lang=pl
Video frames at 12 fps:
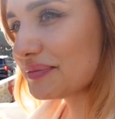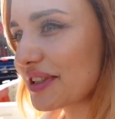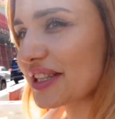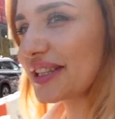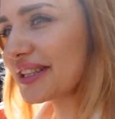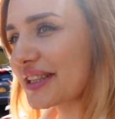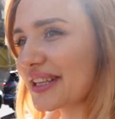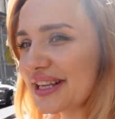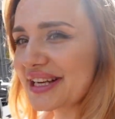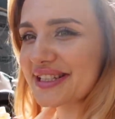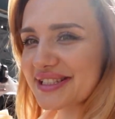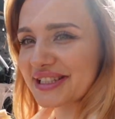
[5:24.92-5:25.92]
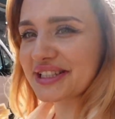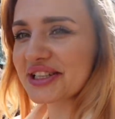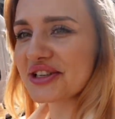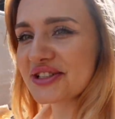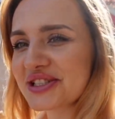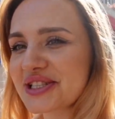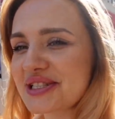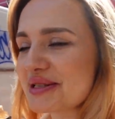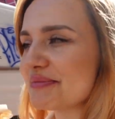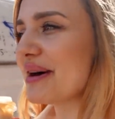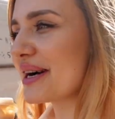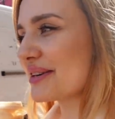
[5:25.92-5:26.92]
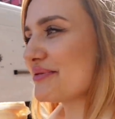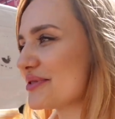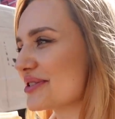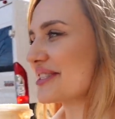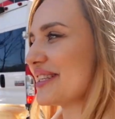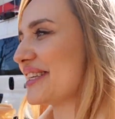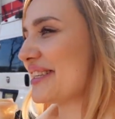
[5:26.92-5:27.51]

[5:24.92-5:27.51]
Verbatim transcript: I ten teraz taki gorzki smak w ustach.